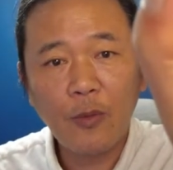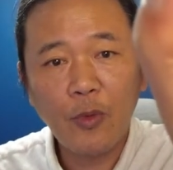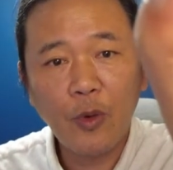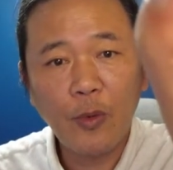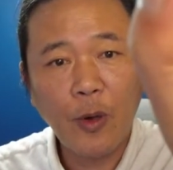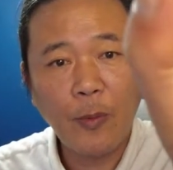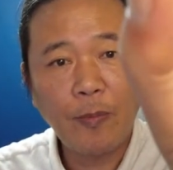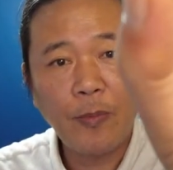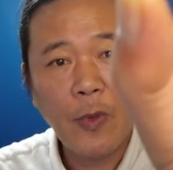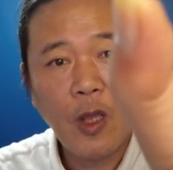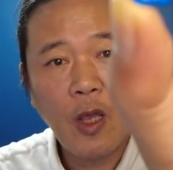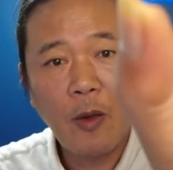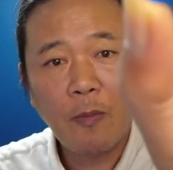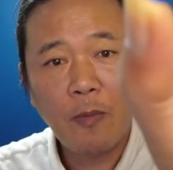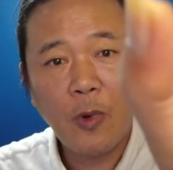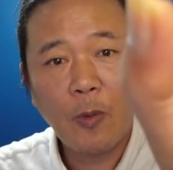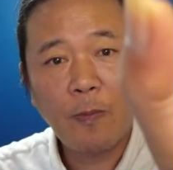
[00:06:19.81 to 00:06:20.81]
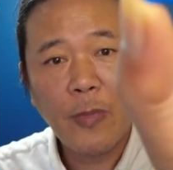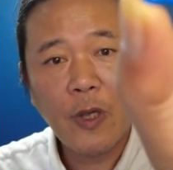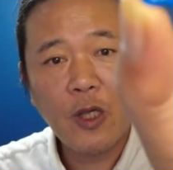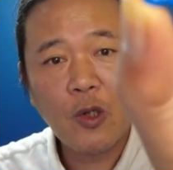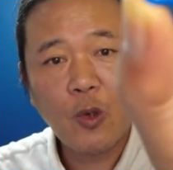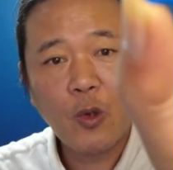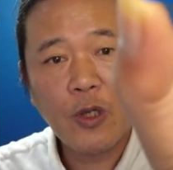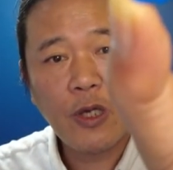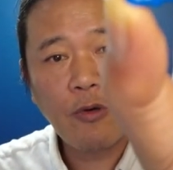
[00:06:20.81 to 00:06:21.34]
뭐 몇 몇
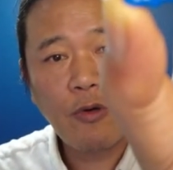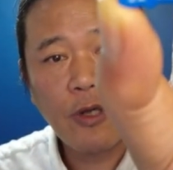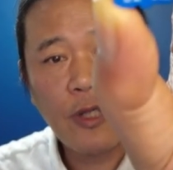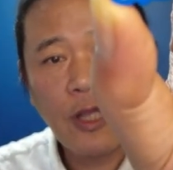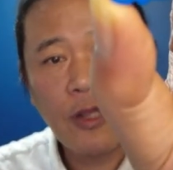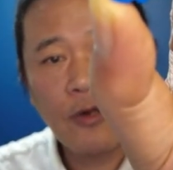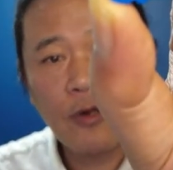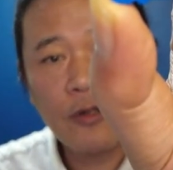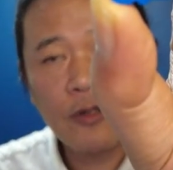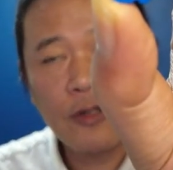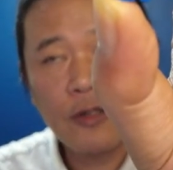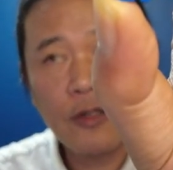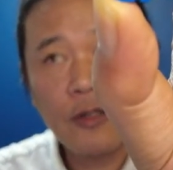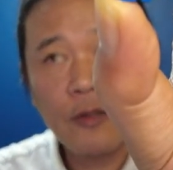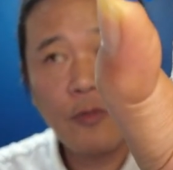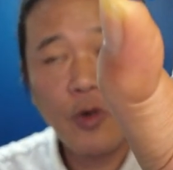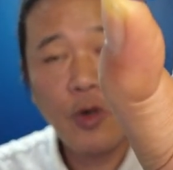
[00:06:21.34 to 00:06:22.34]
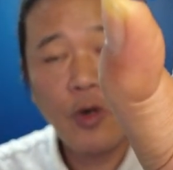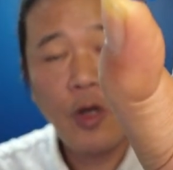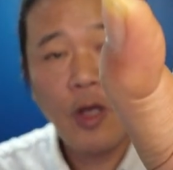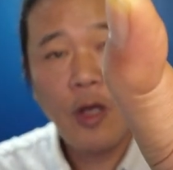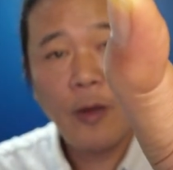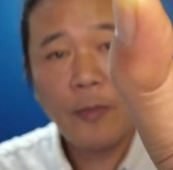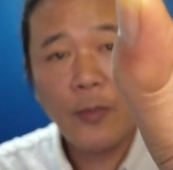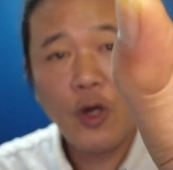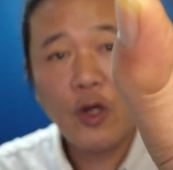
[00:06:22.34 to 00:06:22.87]
배속이라고 되는 것들은 뭐
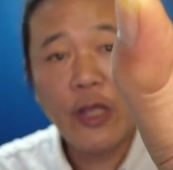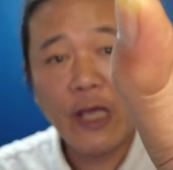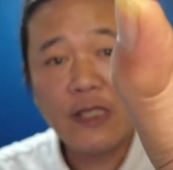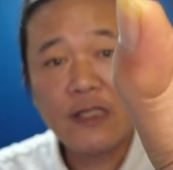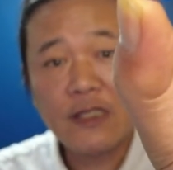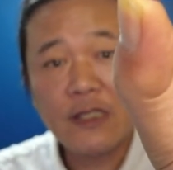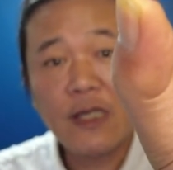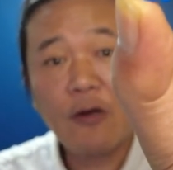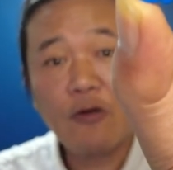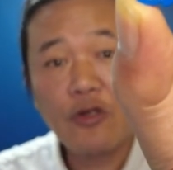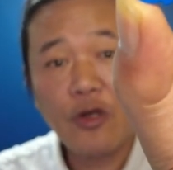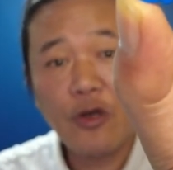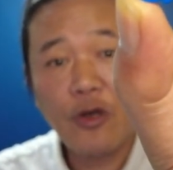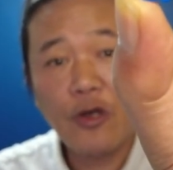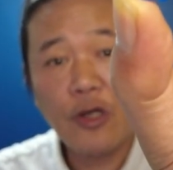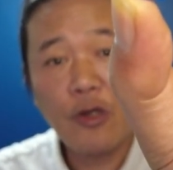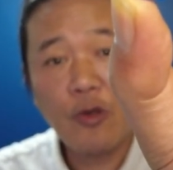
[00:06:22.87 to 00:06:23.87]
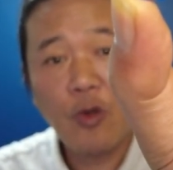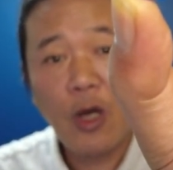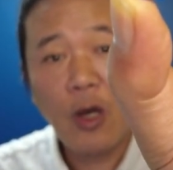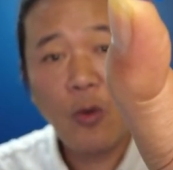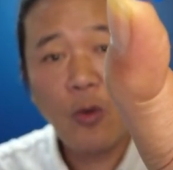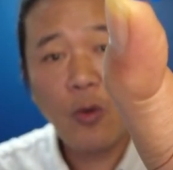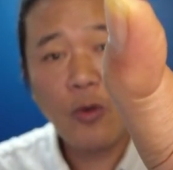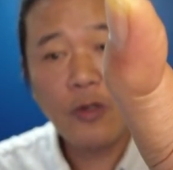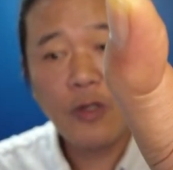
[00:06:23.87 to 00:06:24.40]
몇 X라고 적혀 있기도
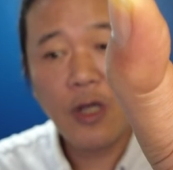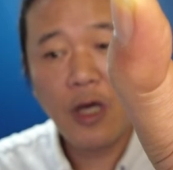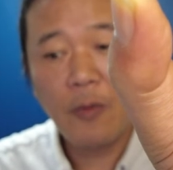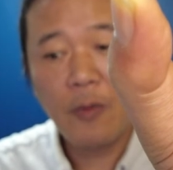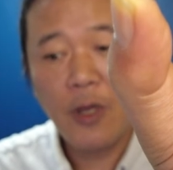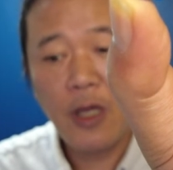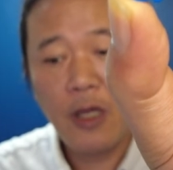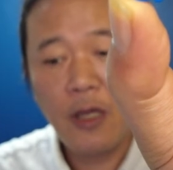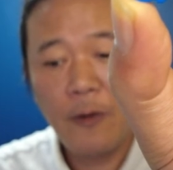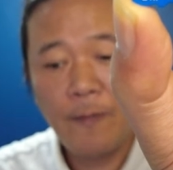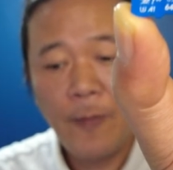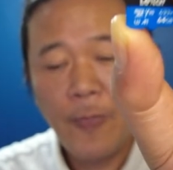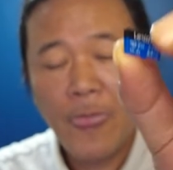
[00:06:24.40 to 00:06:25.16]
하고 그 다음에